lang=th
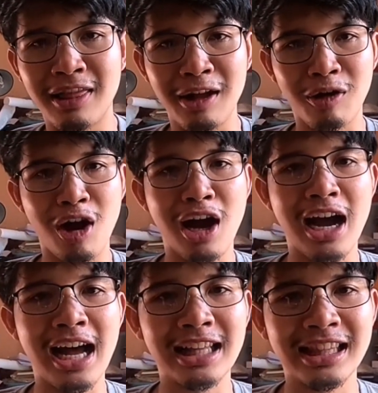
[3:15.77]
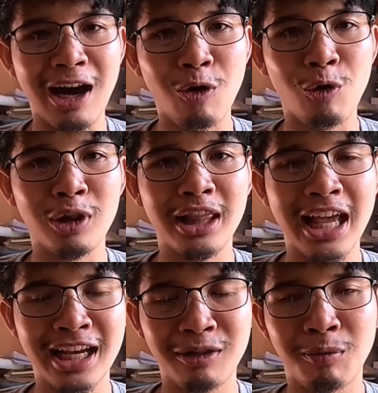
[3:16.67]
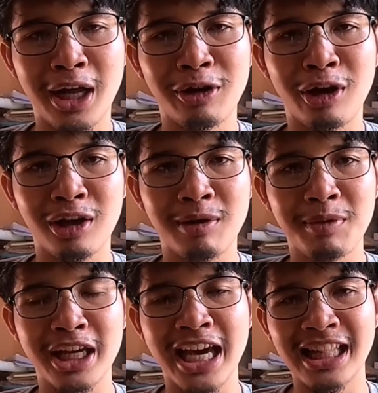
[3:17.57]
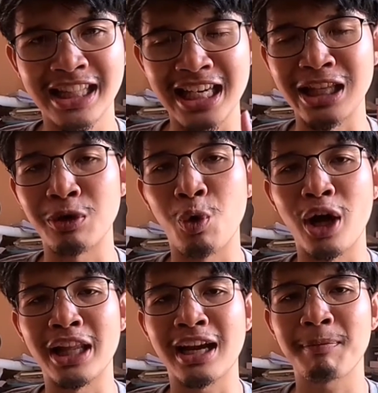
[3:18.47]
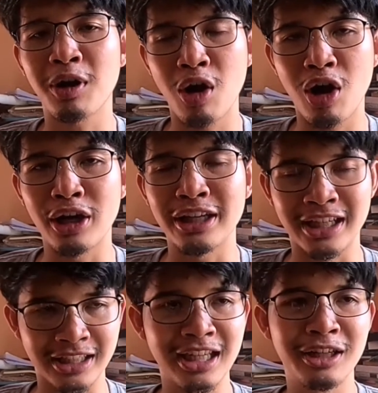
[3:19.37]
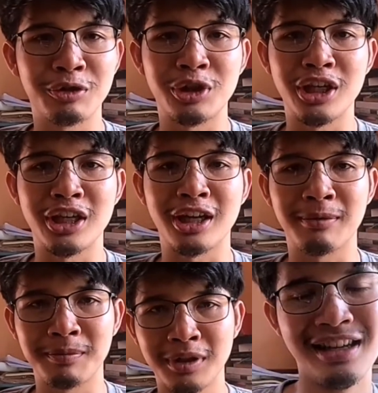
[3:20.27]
แล้วก็ถ้าเสาเล็กลงมาหน่อย ก็จะมีแค่4ตัวนะครับ ก็ยังเยอะอยู่ดีครับ